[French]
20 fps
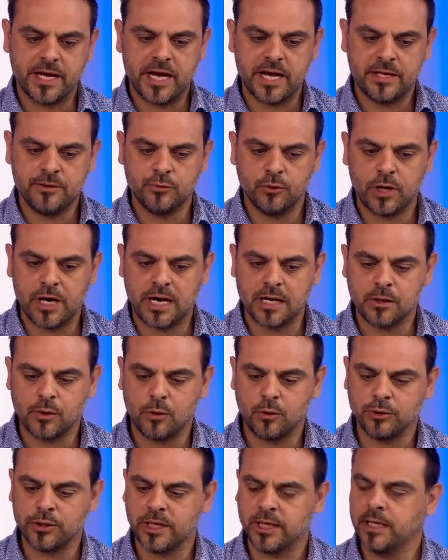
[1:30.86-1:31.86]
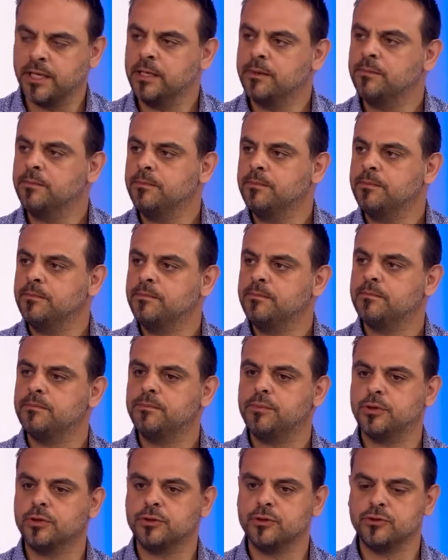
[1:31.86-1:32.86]
à nous rencontrer
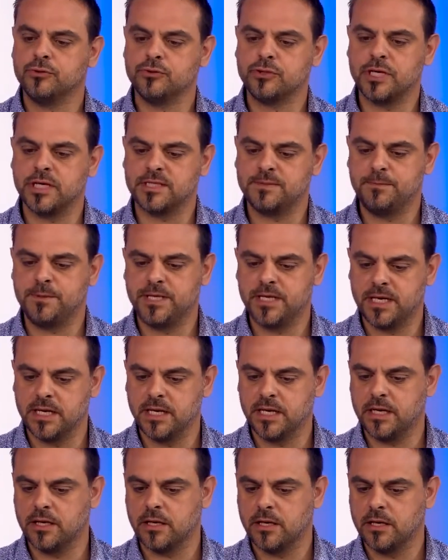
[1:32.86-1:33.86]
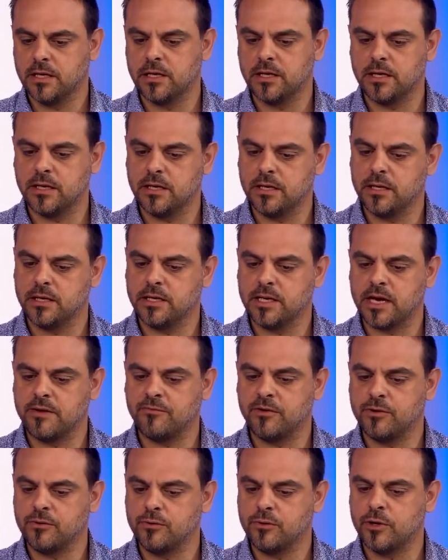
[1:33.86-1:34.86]
pour nous expliquer qu'il y
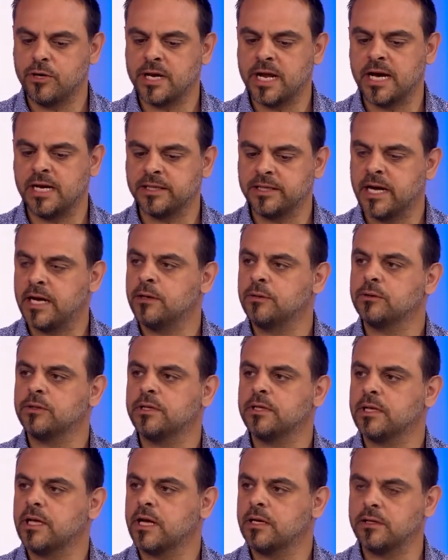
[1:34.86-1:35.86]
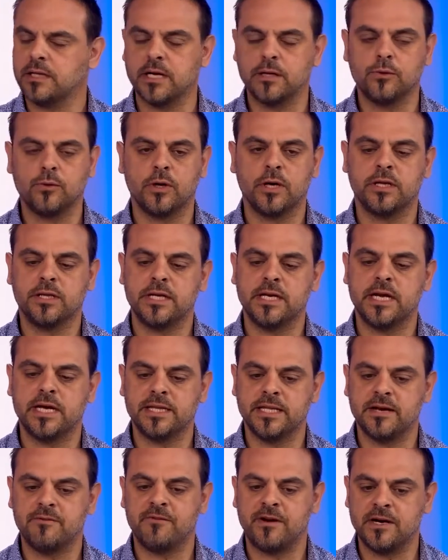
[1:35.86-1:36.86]
avait eu une entente entre la couronne et la
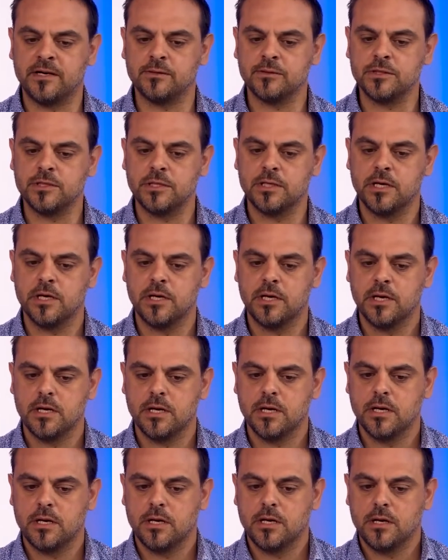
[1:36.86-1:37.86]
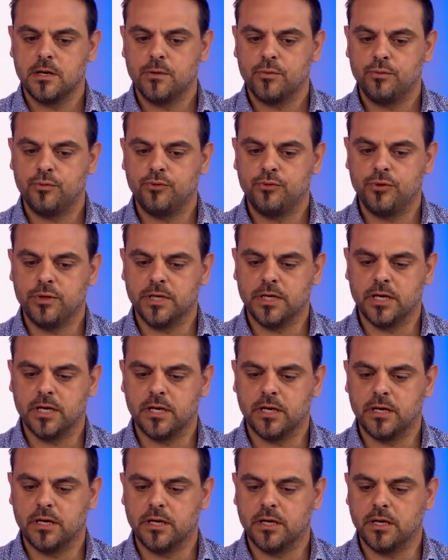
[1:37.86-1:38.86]
défense. Puis
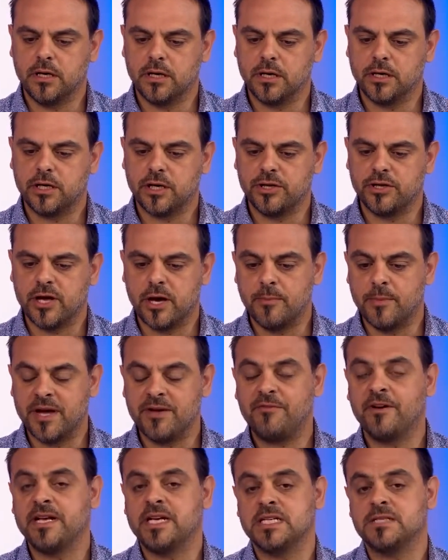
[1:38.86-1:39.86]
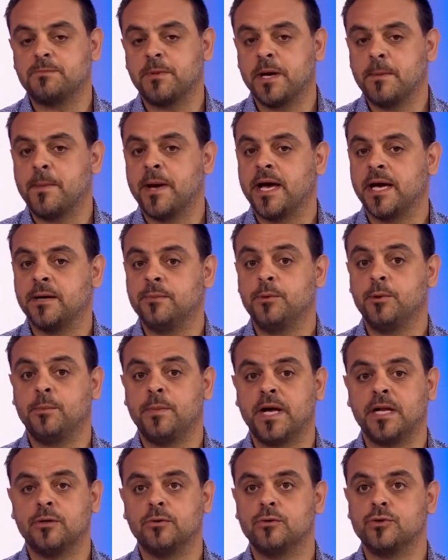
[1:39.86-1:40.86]
euh, que demain, il fallait se préparer pour
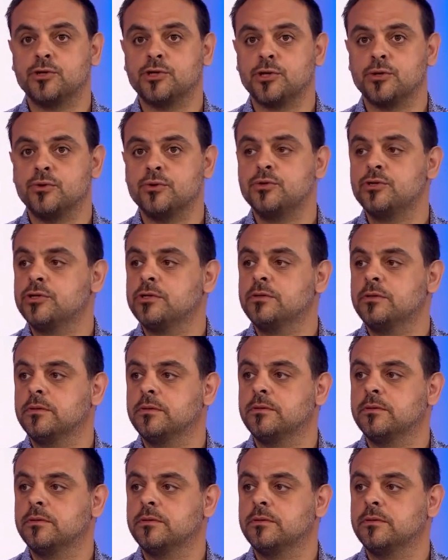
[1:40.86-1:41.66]
parler au juge